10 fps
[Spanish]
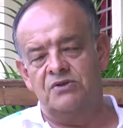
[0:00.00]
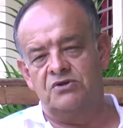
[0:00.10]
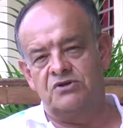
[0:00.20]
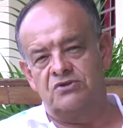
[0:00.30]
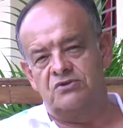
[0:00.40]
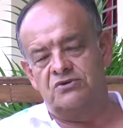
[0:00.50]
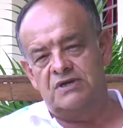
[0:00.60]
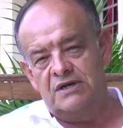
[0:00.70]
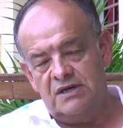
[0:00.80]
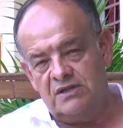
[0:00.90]
Nosotros
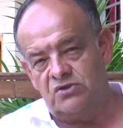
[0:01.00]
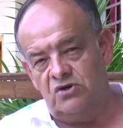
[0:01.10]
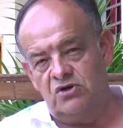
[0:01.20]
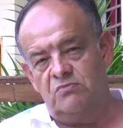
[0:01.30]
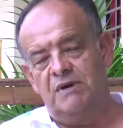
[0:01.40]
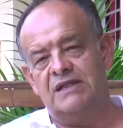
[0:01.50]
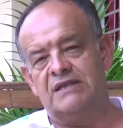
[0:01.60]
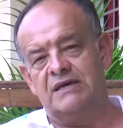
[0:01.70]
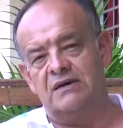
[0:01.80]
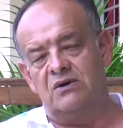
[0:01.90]
todos los
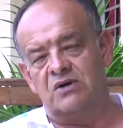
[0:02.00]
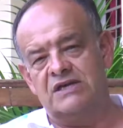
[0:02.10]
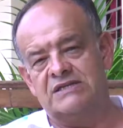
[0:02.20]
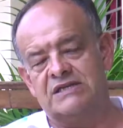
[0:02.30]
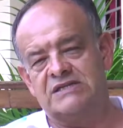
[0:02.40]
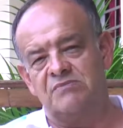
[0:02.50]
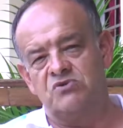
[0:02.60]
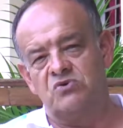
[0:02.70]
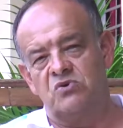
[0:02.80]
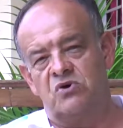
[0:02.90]
20 o 15
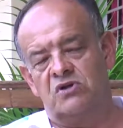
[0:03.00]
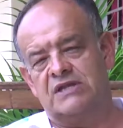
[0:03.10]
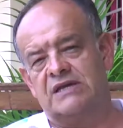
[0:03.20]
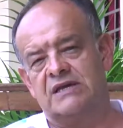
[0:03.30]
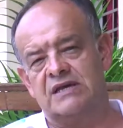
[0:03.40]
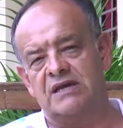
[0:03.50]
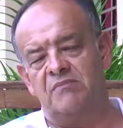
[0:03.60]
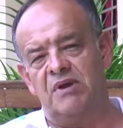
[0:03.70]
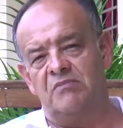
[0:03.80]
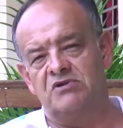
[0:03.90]
hacemos un corte y
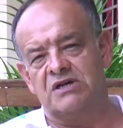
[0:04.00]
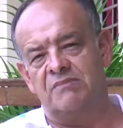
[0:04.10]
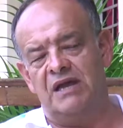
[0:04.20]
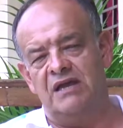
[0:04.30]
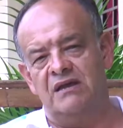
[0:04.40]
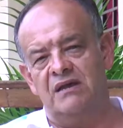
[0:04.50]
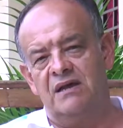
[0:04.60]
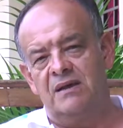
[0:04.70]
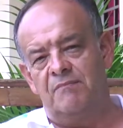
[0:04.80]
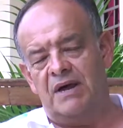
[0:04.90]
enviamos a Medellín
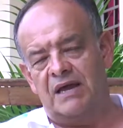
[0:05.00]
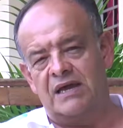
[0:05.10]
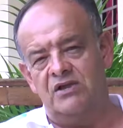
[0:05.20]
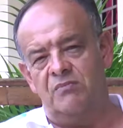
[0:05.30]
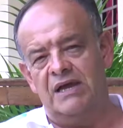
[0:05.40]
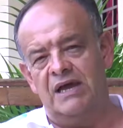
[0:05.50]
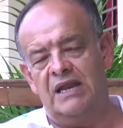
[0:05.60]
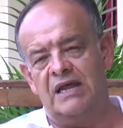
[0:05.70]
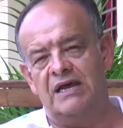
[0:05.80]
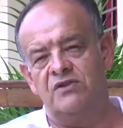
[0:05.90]
para que ellos vayan
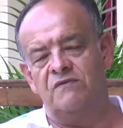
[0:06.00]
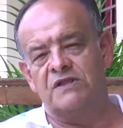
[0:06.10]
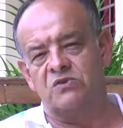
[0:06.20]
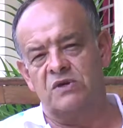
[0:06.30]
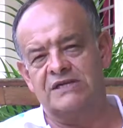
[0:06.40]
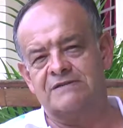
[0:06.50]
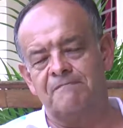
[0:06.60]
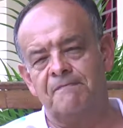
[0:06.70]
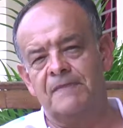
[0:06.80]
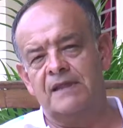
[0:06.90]
generando facturas
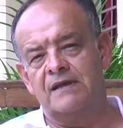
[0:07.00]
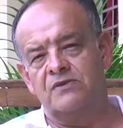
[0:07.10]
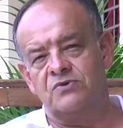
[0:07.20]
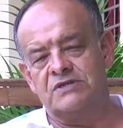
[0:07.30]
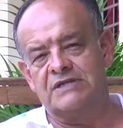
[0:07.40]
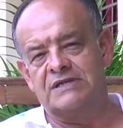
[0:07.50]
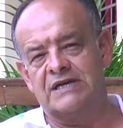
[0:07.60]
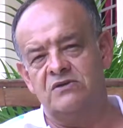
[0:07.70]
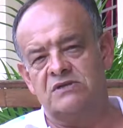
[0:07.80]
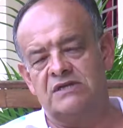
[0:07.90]
y entonces
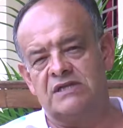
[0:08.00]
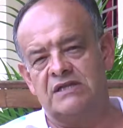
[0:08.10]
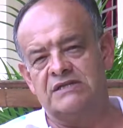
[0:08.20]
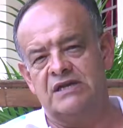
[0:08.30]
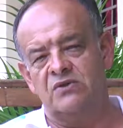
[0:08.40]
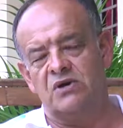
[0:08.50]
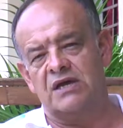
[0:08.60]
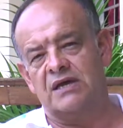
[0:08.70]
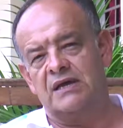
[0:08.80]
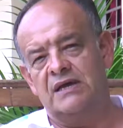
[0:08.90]
ellos están diciendo
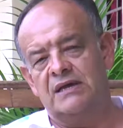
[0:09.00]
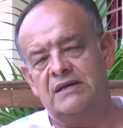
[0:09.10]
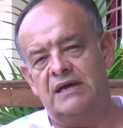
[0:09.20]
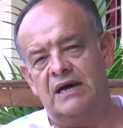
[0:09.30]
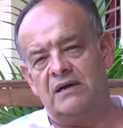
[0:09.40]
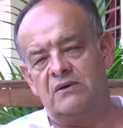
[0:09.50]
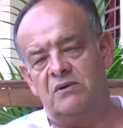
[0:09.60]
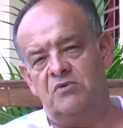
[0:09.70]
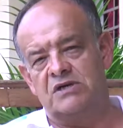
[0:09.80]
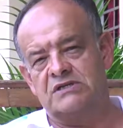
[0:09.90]
que ya
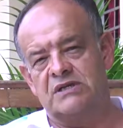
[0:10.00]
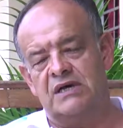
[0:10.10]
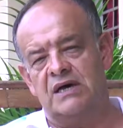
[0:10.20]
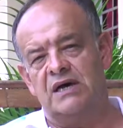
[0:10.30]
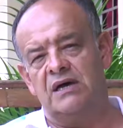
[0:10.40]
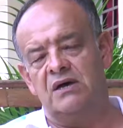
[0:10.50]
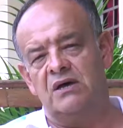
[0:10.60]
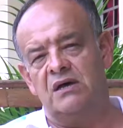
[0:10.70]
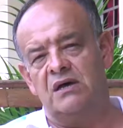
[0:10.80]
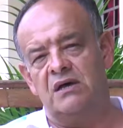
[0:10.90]
como que está,
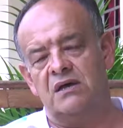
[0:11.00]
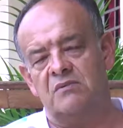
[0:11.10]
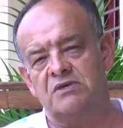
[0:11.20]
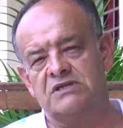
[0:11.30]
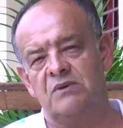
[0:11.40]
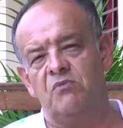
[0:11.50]
eh, como dice,